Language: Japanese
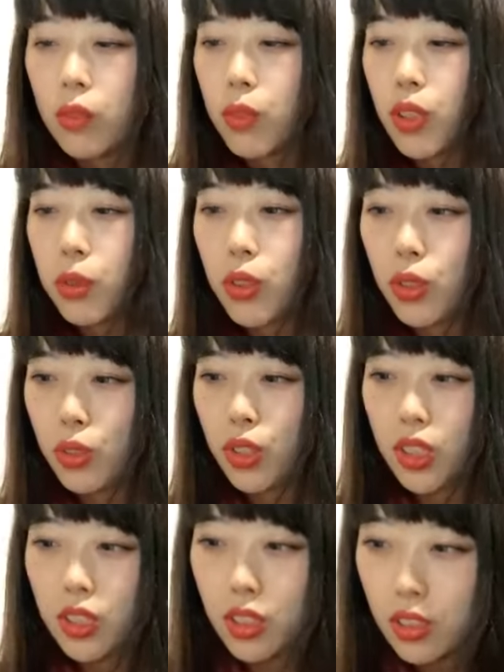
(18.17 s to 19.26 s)
まあでも徐々に
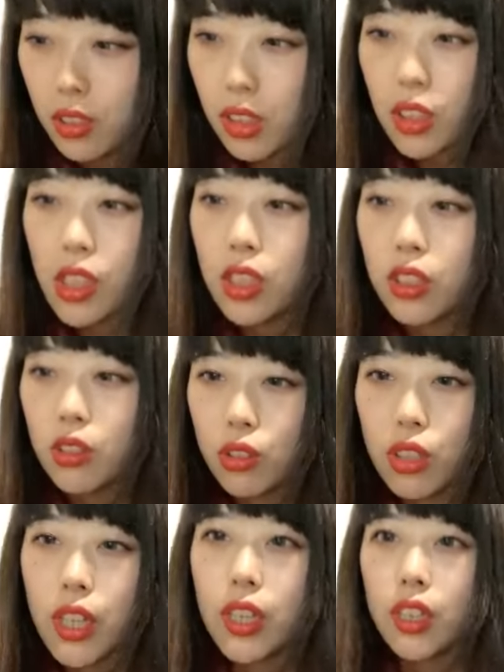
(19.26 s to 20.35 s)
きつくなっていくの
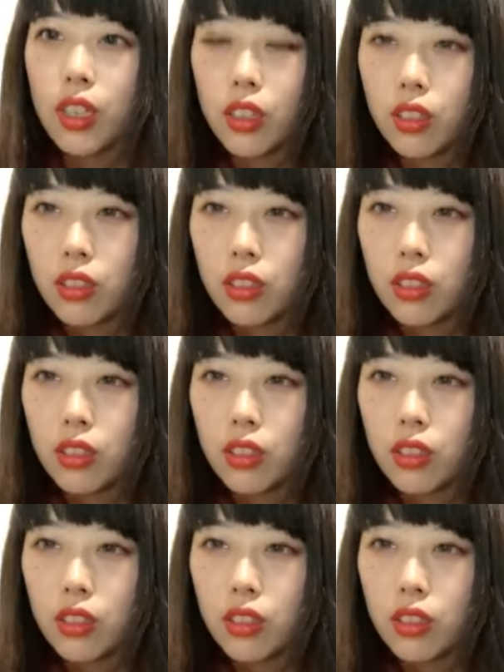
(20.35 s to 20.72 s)
で